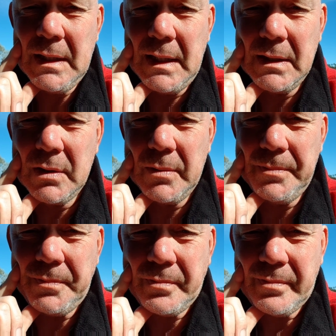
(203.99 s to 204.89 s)
Also
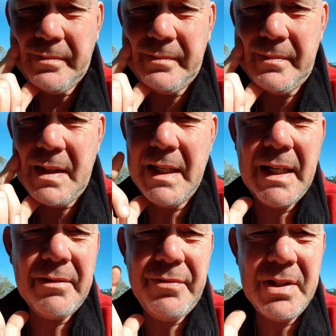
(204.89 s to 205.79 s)

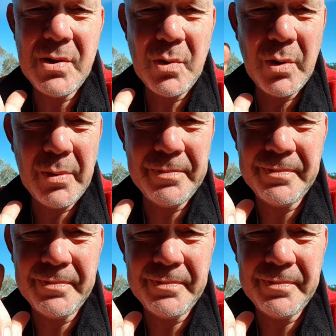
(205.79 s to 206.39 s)
irgendwie so